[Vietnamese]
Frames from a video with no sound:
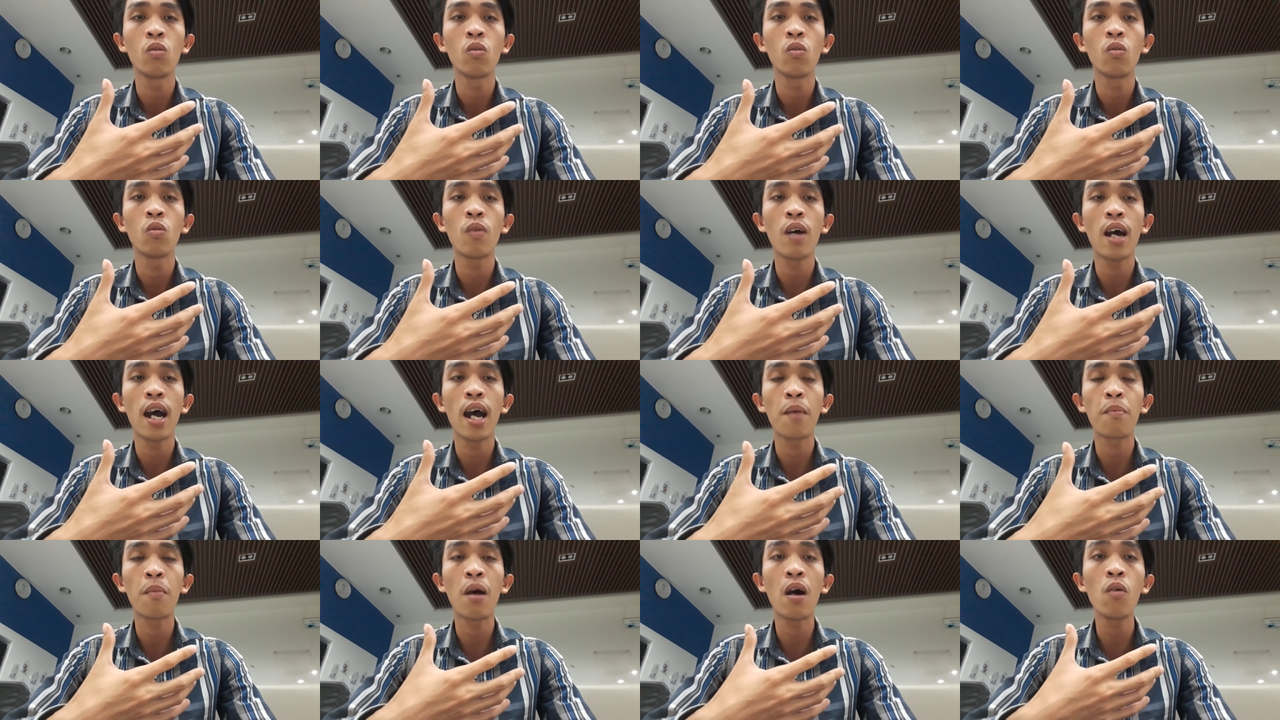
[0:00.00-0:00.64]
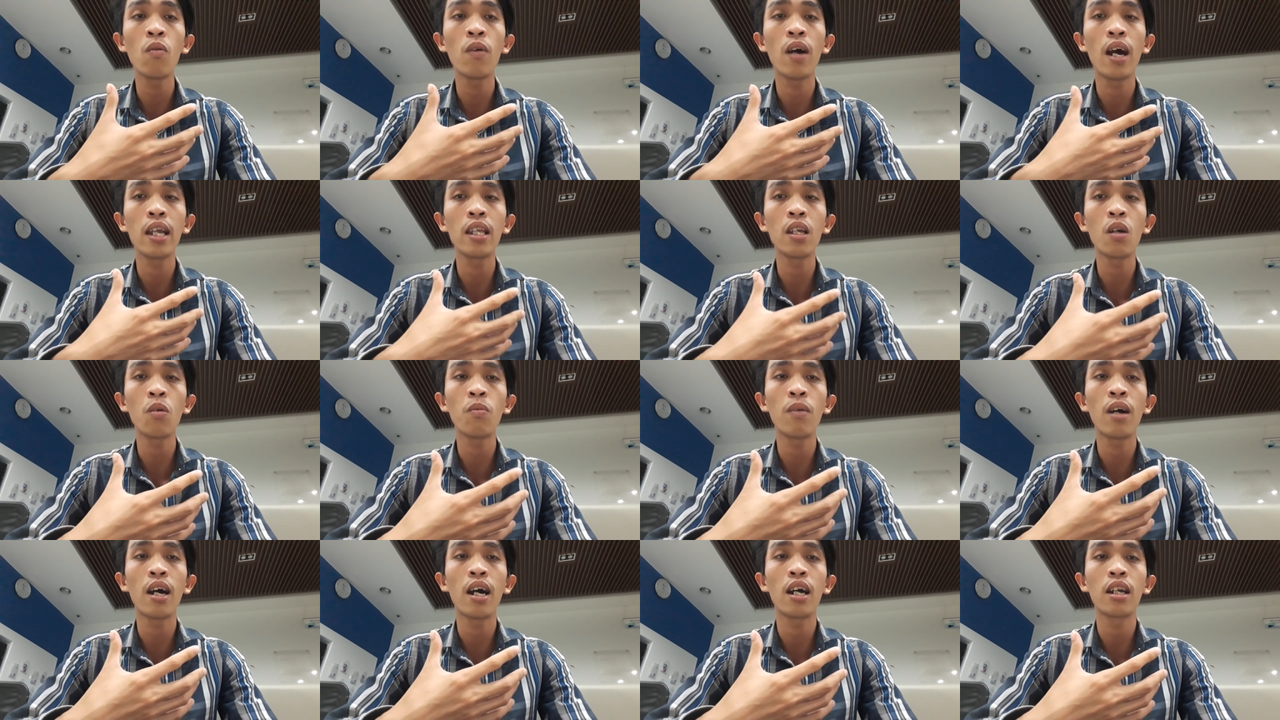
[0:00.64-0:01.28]
và bảo vệ
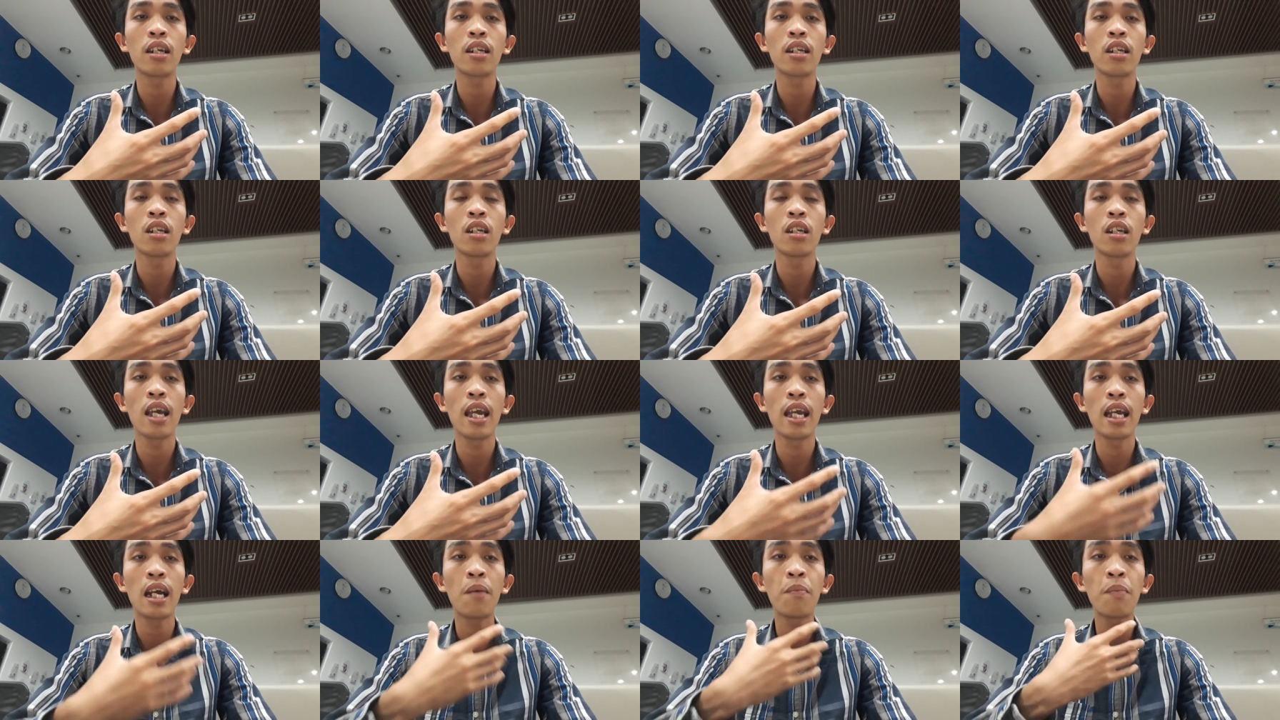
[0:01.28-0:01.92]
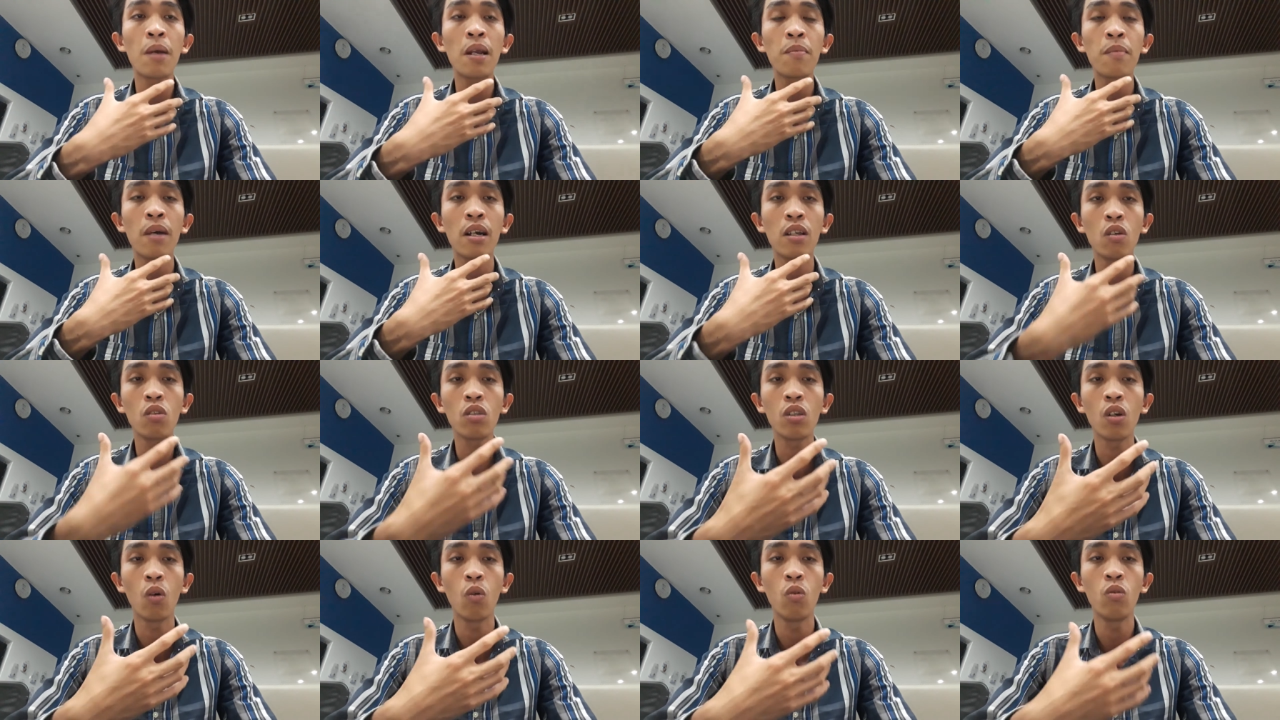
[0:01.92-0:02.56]
trong mà thiện âm bên bờ vũ
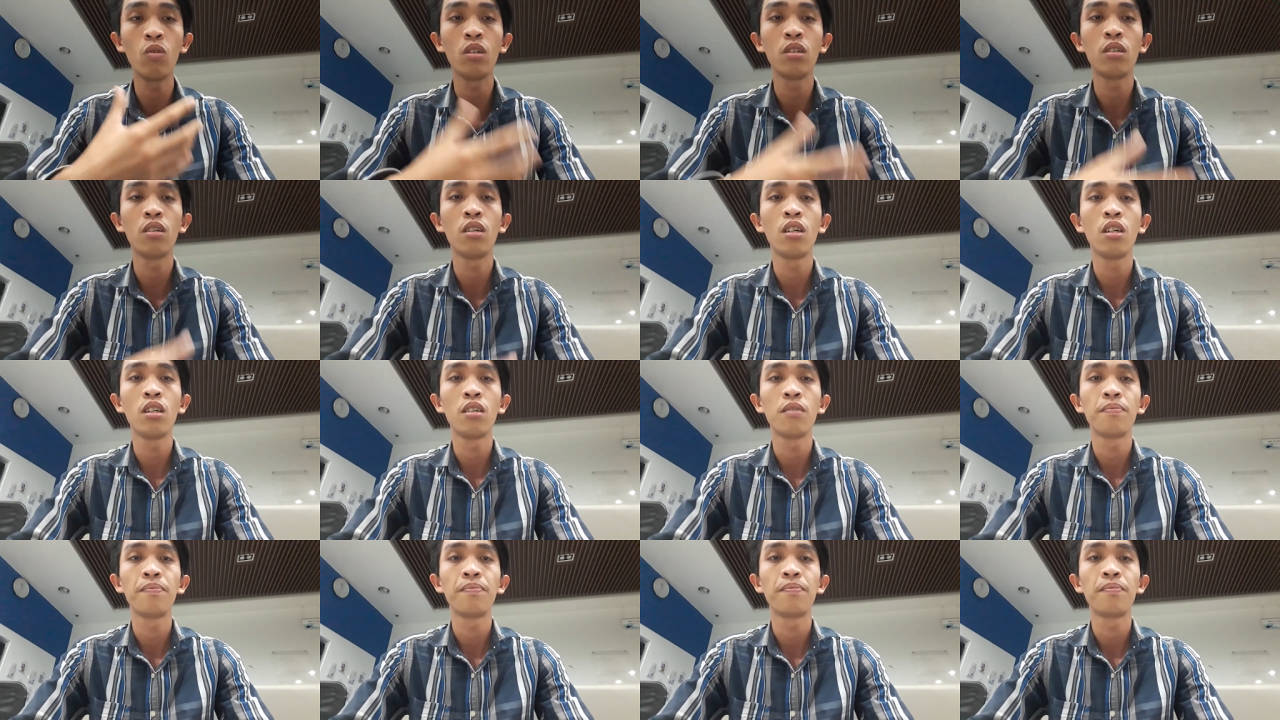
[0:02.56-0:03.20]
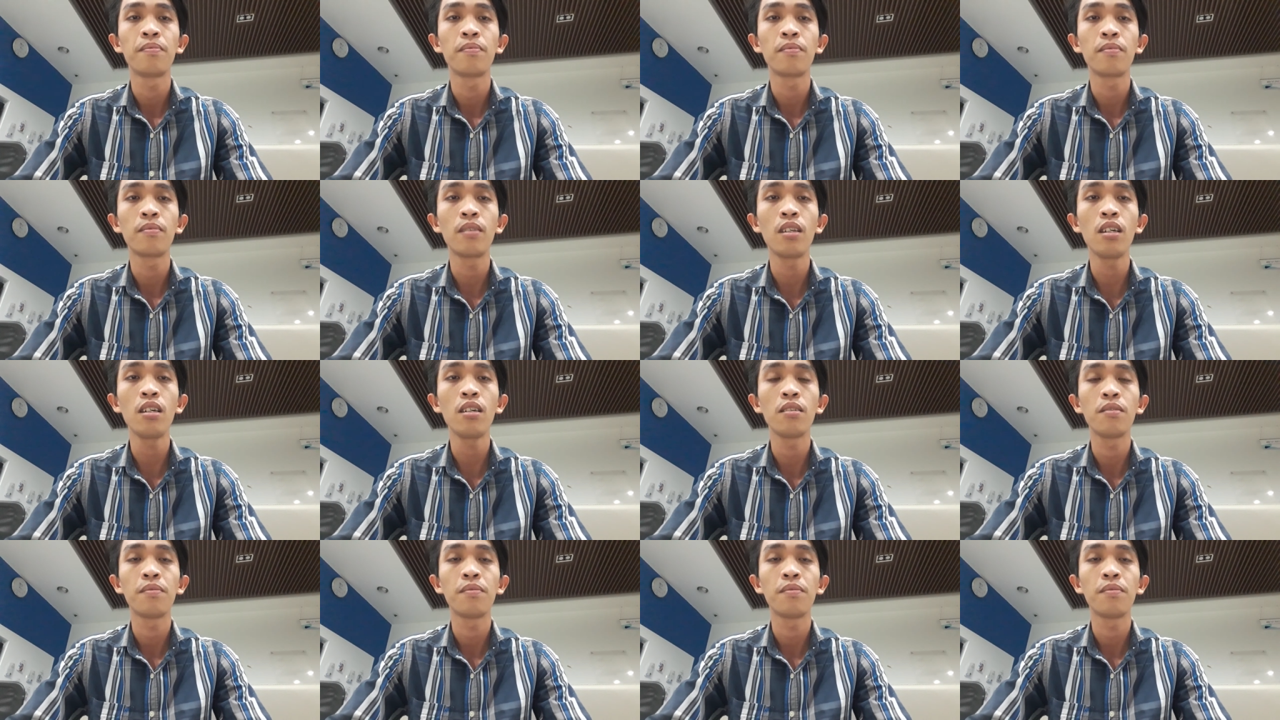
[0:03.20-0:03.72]
trụ Đó.